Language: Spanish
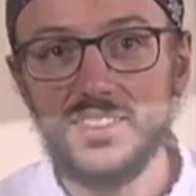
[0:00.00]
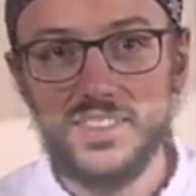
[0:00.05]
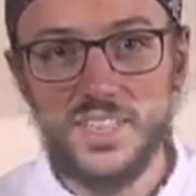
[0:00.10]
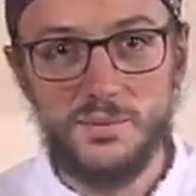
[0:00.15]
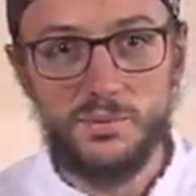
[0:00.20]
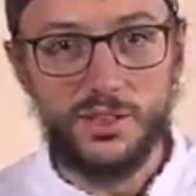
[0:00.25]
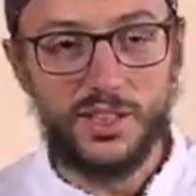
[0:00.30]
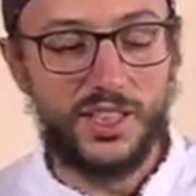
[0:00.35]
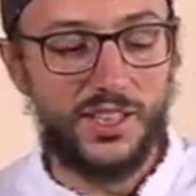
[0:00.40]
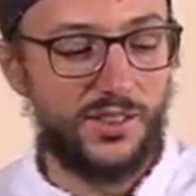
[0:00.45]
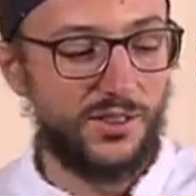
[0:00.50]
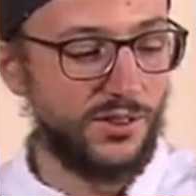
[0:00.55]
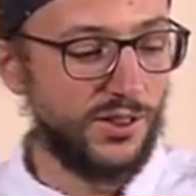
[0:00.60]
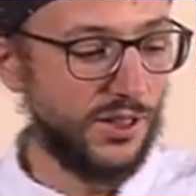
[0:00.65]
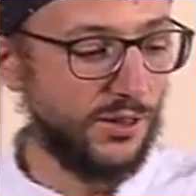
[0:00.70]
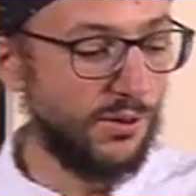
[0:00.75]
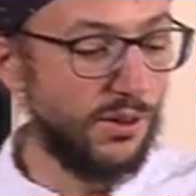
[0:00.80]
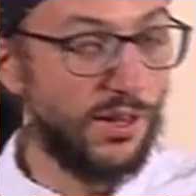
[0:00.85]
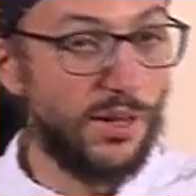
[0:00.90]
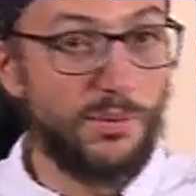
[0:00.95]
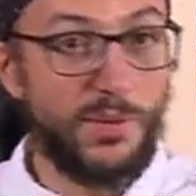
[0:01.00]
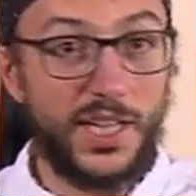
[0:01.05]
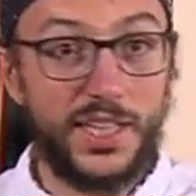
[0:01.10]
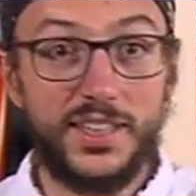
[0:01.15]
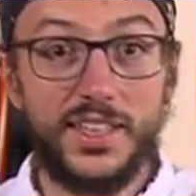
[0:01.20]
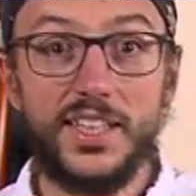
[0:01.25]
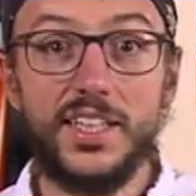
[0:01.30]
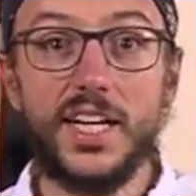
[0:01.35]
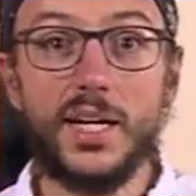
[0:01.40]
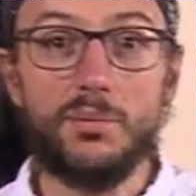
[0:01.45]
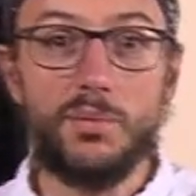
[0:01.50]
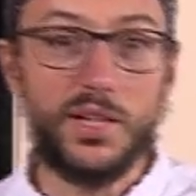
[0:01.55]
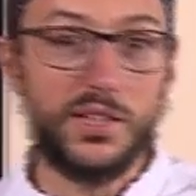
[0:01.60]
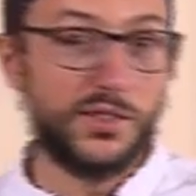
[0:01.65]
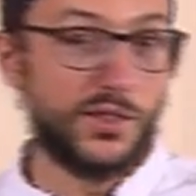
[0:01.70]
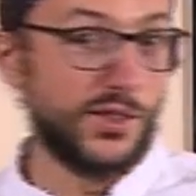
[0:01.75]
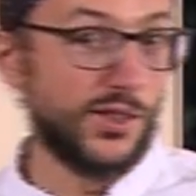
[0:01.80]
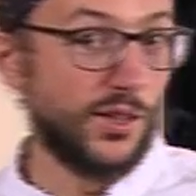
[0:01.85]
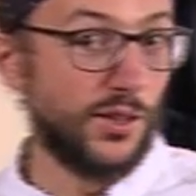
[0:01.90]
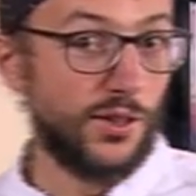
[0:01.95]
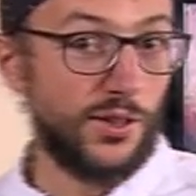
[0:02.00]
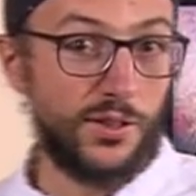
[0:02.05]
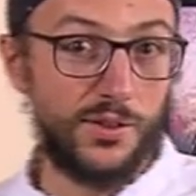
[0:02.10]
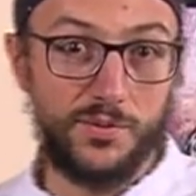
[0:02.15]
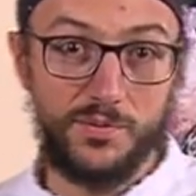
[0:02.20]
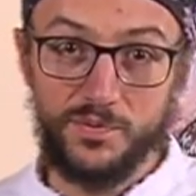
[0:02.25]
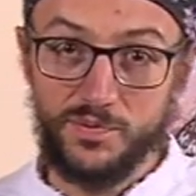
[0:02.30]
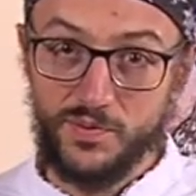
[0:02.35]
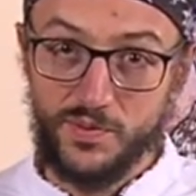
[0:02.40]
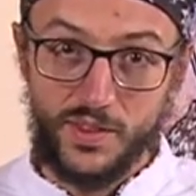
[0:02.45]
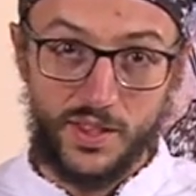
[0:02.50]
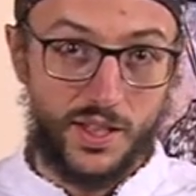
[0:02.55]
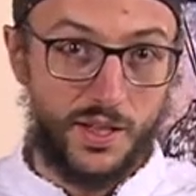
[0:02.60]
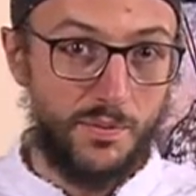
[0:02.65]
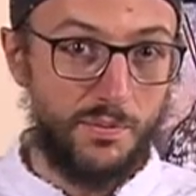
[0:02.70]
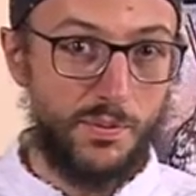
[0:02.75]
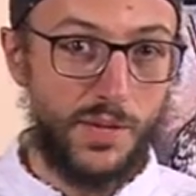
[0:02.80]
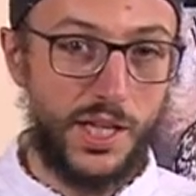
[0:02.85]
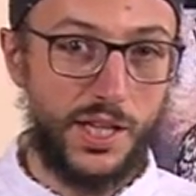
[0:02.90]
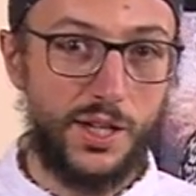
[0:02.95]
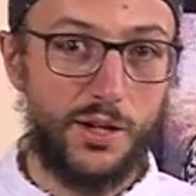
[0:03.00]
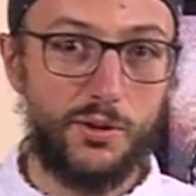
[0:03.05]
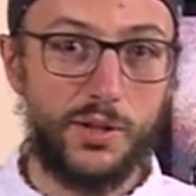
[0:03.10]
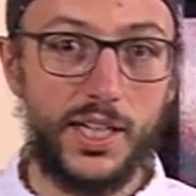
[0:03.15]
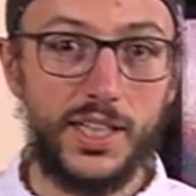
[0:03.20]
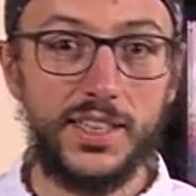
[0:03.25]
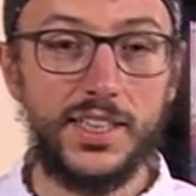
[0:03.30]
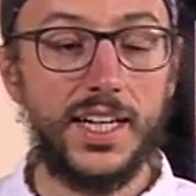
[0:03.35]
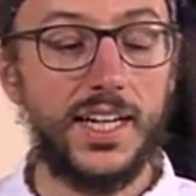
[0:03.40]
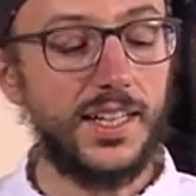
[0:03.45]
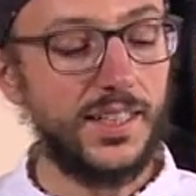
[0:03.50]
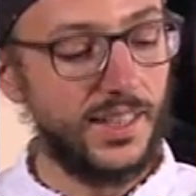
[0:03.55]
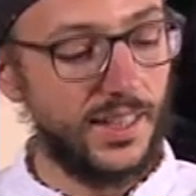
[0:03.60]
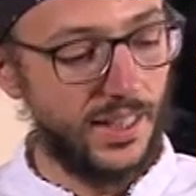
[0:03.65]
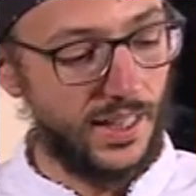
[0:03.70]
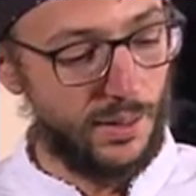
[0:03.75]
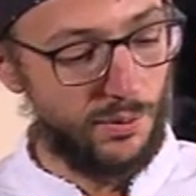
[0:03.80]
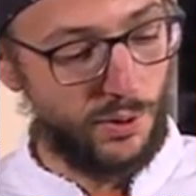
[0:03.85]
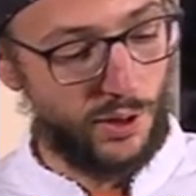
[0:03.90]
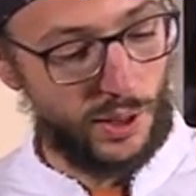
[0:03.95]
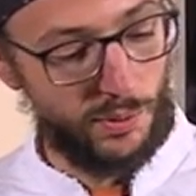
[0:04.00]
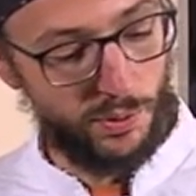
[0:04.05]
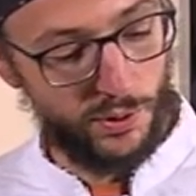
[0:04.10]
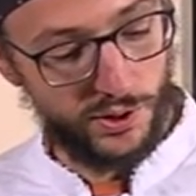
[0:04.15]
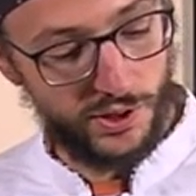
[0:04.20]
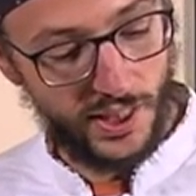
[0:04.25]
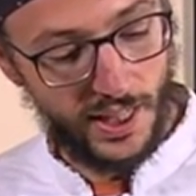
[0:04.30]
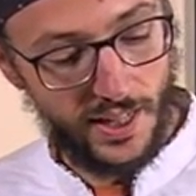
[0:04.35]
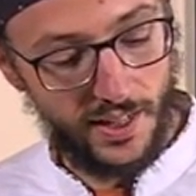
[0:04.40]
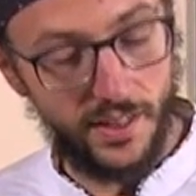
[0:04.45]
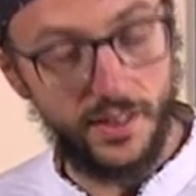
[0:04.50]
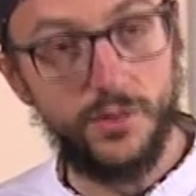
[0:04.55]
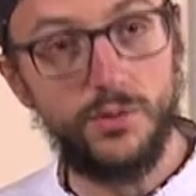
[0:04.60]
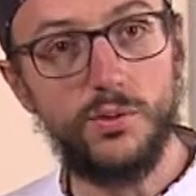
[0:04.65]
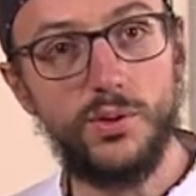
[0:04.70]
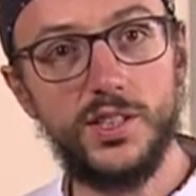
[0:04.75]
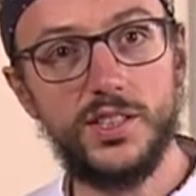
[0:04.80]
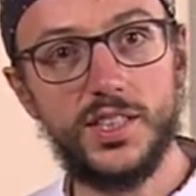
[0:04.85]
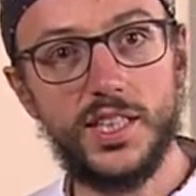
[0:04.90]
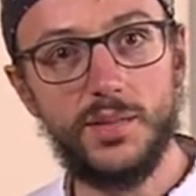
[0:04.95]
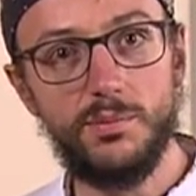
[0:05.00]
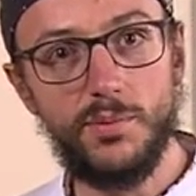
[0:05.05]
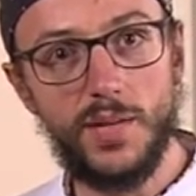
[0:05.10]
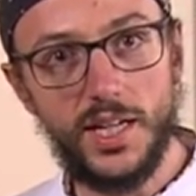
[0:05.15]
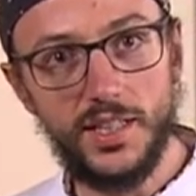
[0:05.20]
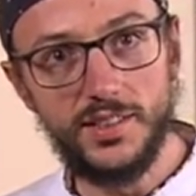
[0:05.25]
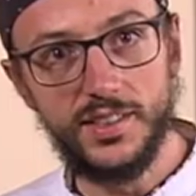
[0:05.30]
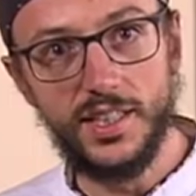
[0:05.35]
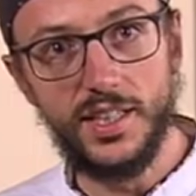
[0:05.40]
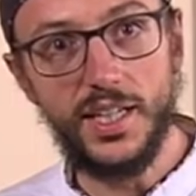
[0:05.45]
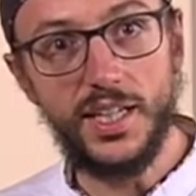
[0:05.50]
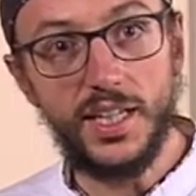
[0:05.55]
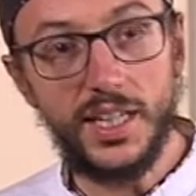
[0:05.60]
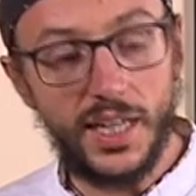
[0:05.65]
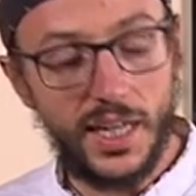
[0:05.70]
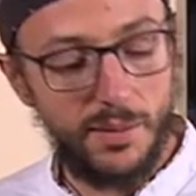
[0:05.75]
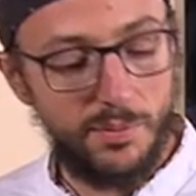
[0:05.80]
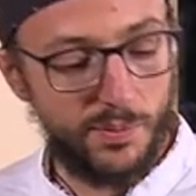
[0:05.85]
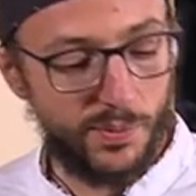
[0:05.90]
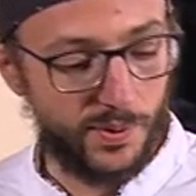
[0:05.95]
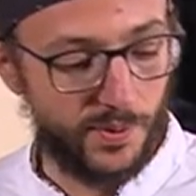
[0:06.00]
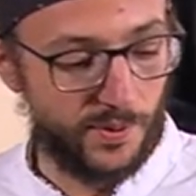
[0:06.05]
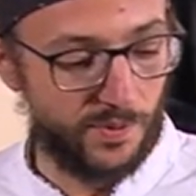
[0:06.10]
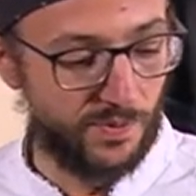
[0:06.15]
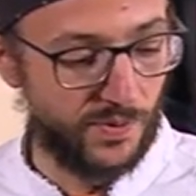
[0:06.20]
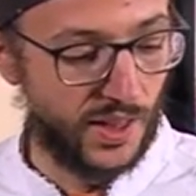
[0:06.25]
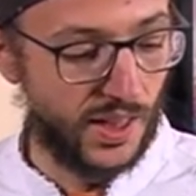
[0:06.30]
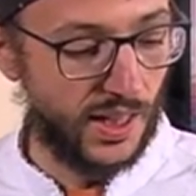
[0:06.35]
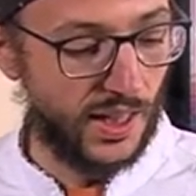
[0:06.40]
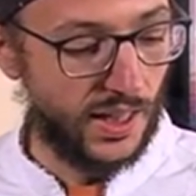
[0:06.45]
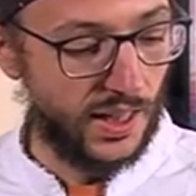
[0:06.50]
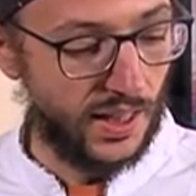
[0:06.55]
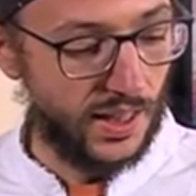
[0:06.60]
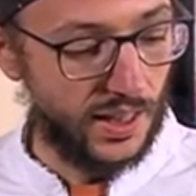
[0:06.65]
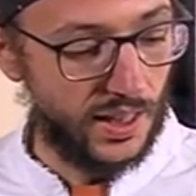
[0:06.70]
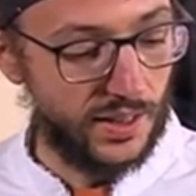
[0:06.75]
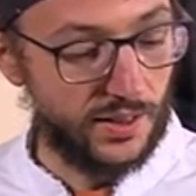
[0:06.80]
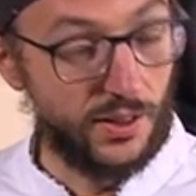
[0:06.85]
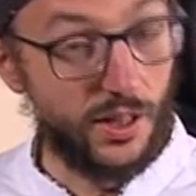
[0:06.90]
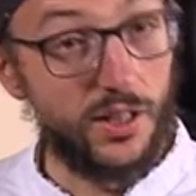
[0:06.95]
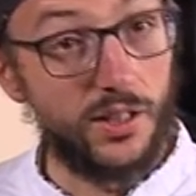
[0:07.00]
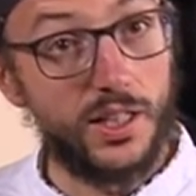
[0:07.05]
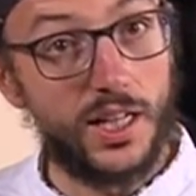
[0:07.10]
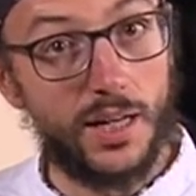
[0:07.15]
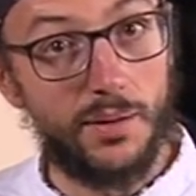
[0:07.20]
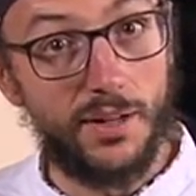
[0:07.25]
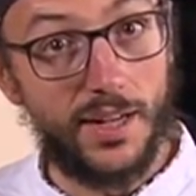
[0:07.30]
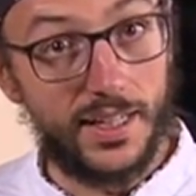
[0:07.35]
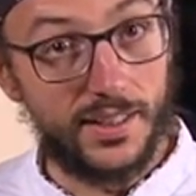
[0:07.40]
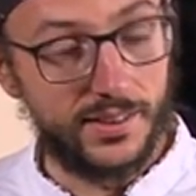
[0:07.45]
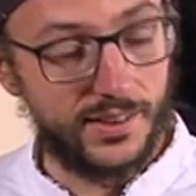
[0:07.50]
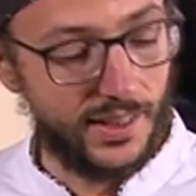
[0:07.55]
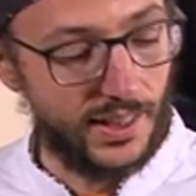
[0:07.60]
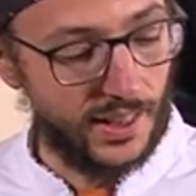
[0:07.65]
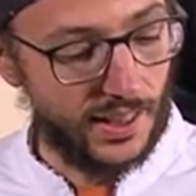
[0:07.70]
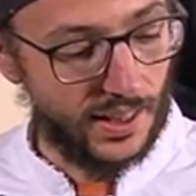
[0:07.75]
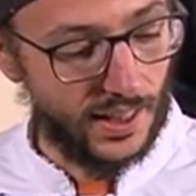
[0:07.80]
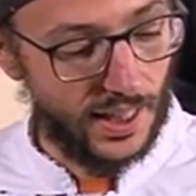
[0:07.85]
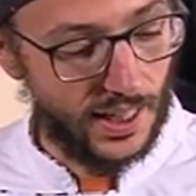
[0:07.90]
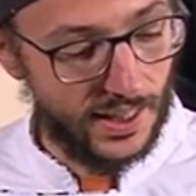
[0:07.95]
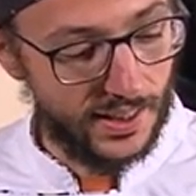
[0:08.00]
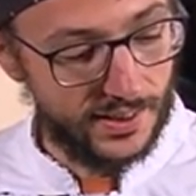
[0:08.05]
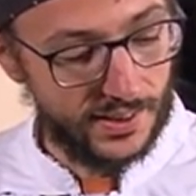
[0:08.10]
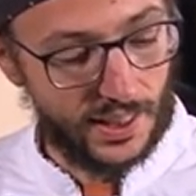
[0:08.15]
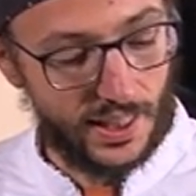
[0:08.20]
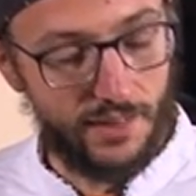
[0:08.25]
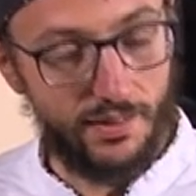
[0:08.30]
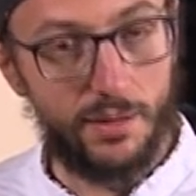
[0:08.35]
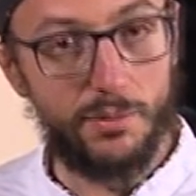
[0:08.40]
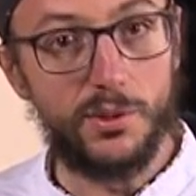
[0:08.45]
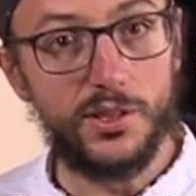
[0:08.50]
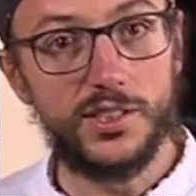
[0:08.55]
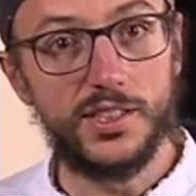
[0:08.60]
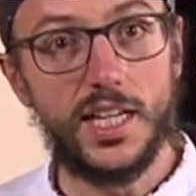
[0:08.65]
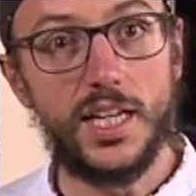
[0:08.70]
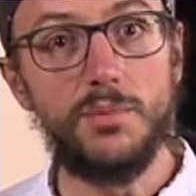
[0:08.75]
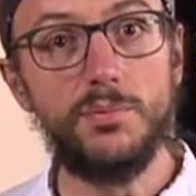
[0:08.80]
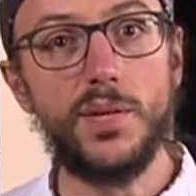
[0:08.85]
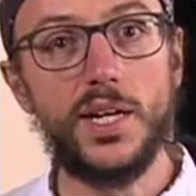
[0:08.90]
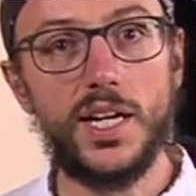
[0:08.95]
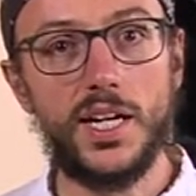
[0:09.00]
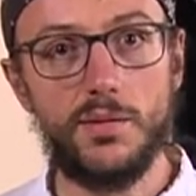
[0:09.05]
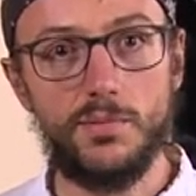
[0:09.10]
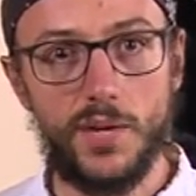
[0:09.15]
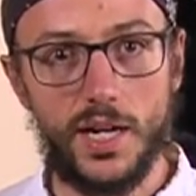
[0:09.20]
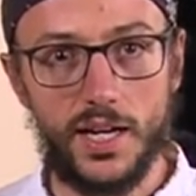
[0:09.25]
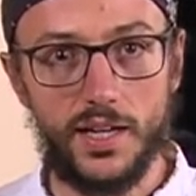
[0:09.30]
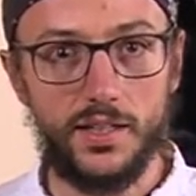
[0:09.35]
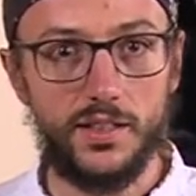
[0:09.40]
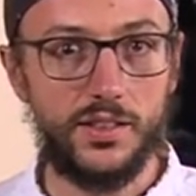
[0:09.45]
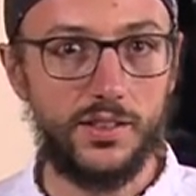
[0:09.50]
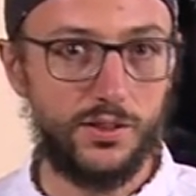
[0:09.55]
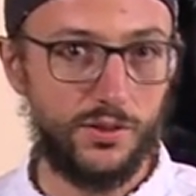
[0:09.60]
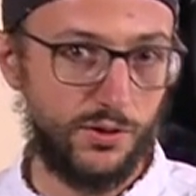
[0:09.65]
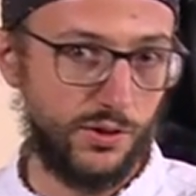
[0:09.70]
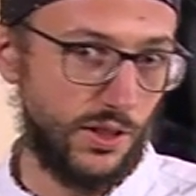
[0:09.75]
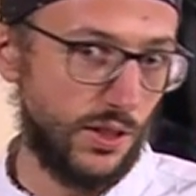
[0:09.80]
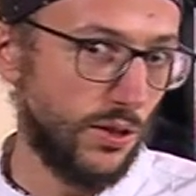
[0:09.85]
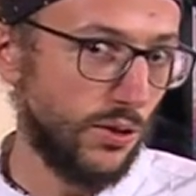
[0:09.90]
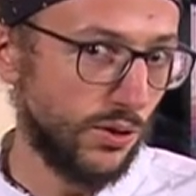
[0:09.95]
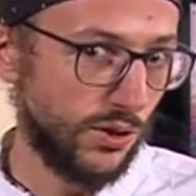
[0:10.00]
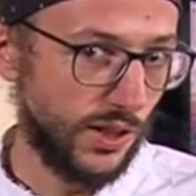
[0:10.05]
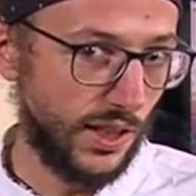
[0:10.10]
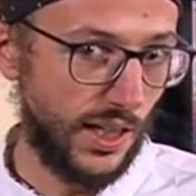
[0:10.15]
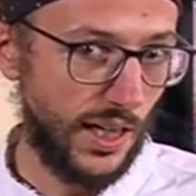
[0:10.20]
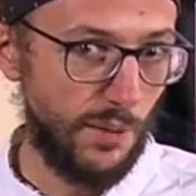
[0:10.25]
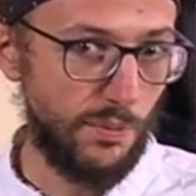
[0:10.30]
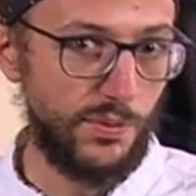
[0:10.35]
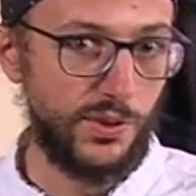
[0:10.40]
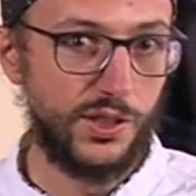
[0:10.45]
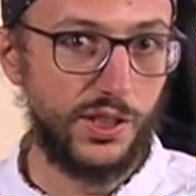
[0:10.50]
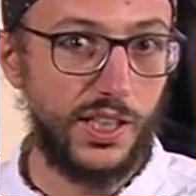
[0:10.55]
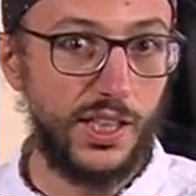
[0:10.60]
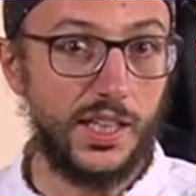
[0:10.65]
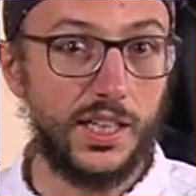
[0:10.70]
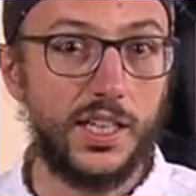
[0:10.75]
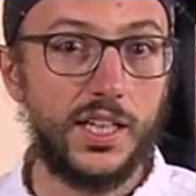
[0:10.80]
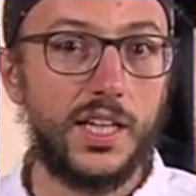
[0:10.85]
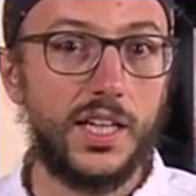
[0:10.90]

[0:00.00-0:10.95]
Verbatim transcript: Estamos aquí entonces nuevamente, ya pasó media horita, dejamos reposar nuestra masa de crepe ¿no? La base, esta la vamos a usar para armar entonces los crepes, ¿sí?